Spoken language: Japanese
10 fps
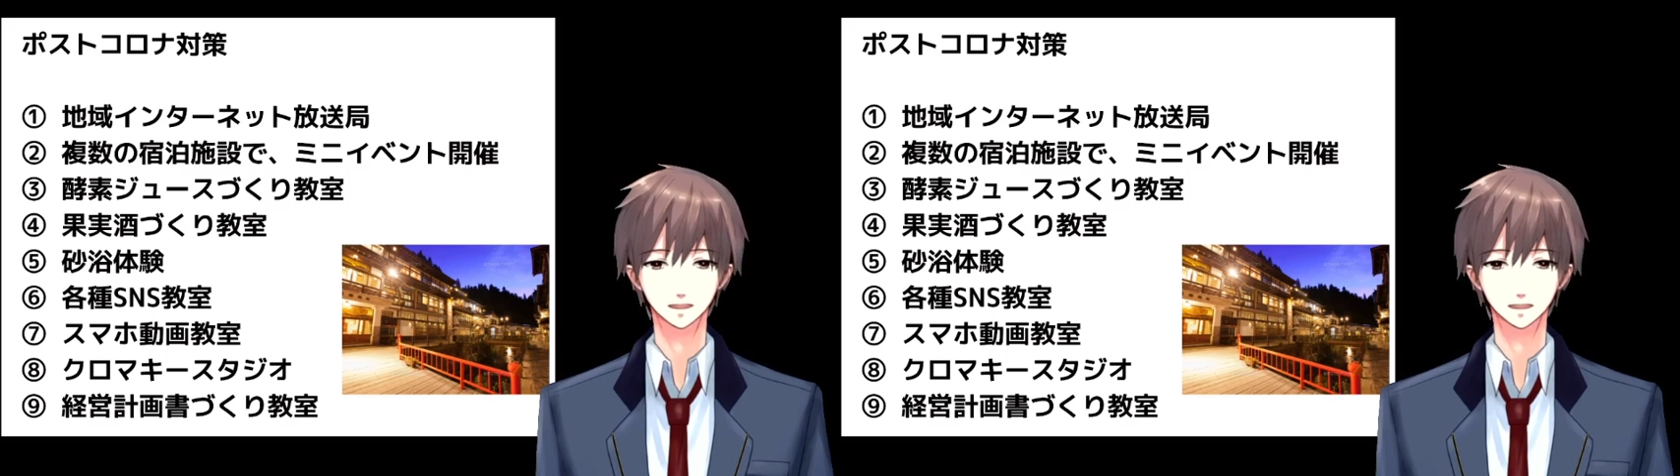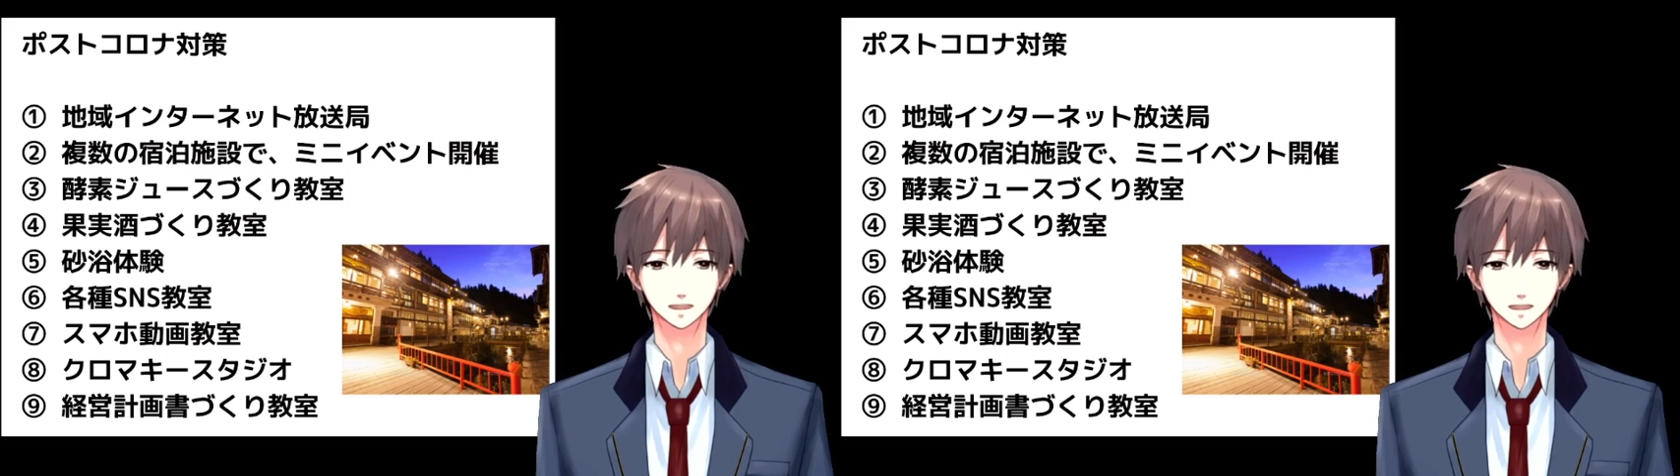
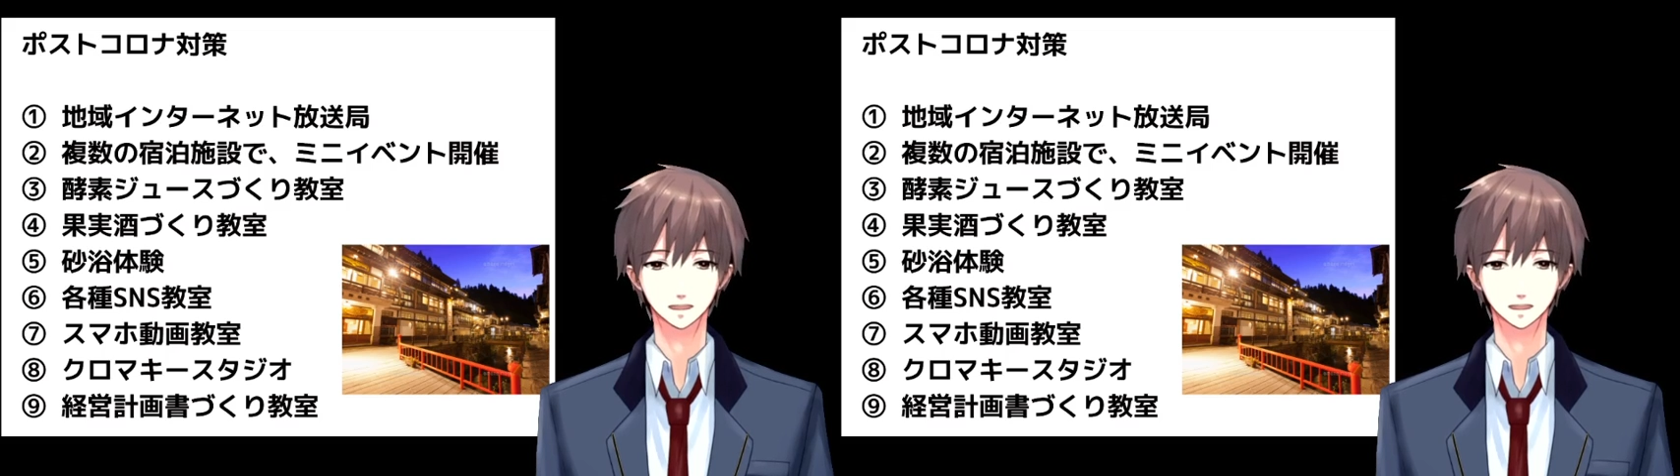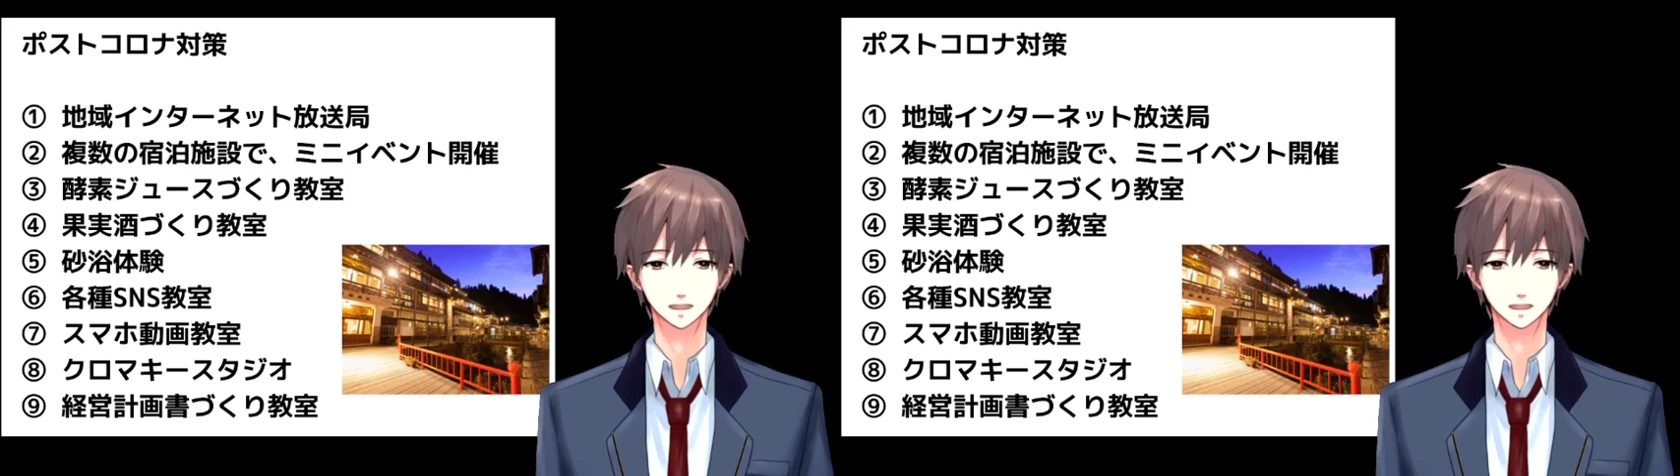一
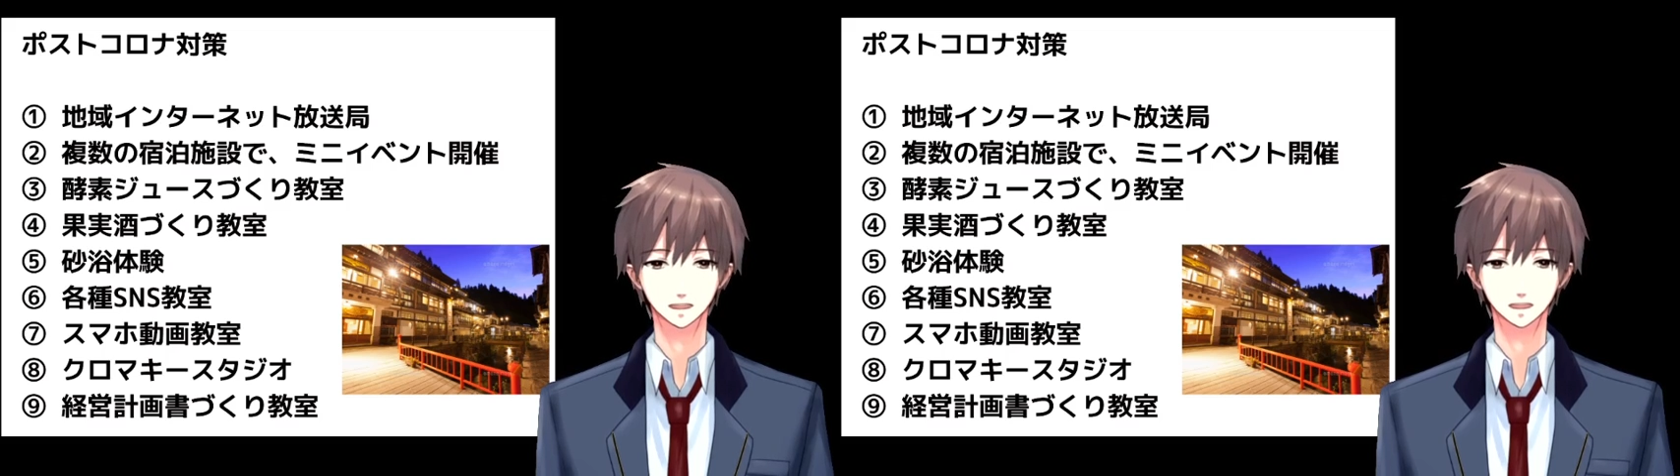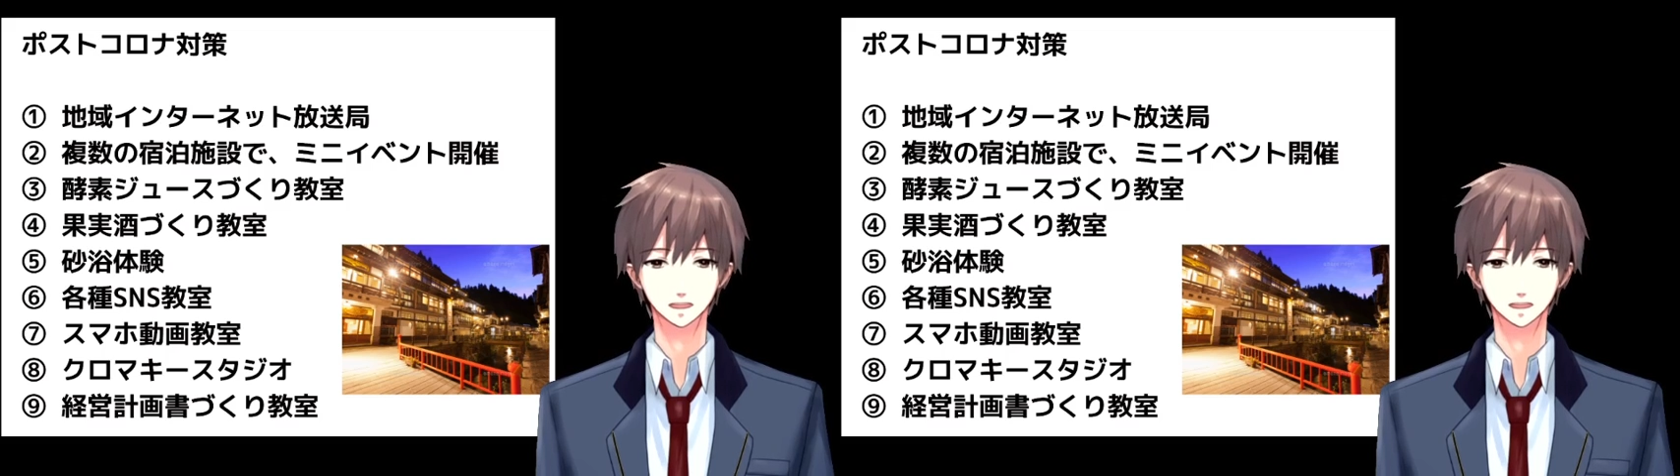軒一
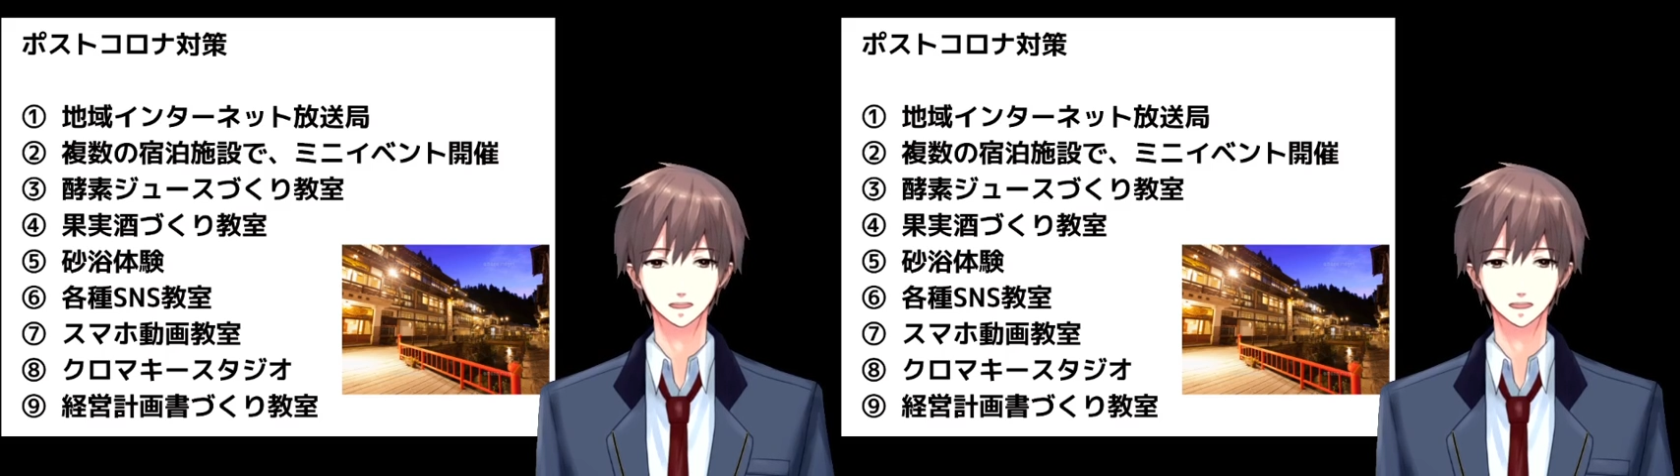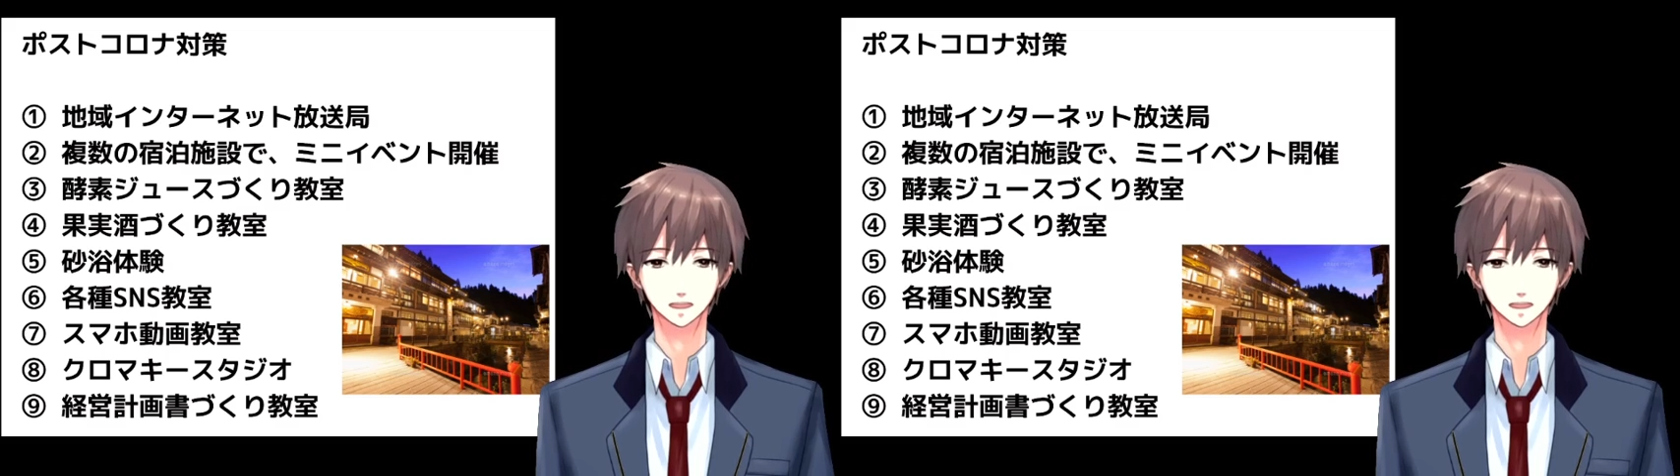軒のお店